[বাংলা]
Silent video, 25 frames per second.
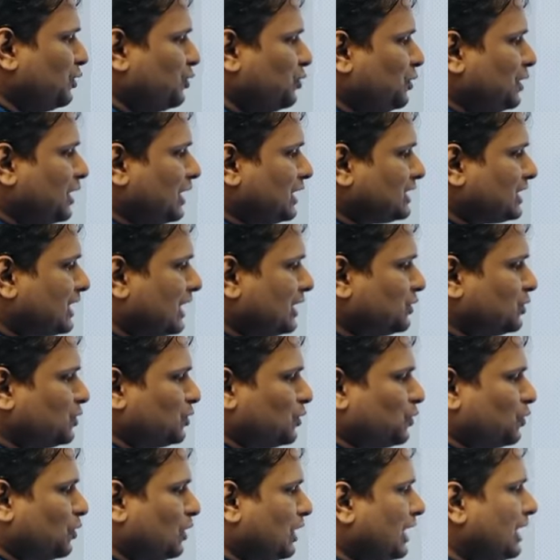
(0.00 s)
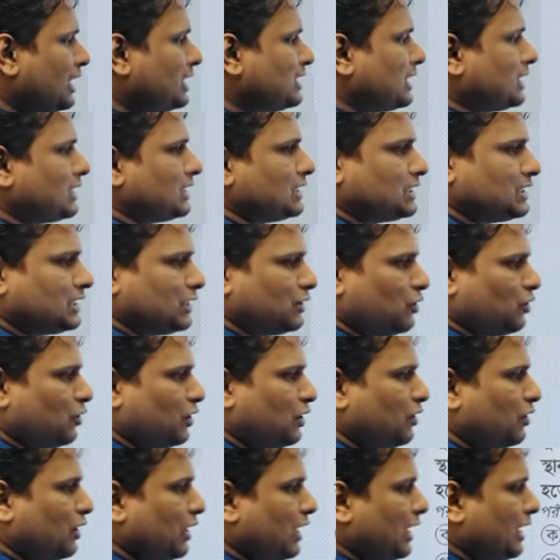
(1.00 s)
দুই আর সাত যোগ করলে সাতাশের
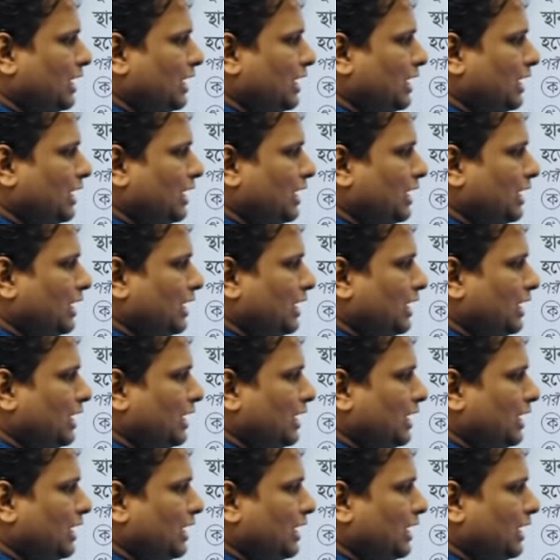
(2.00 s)
নয় হয়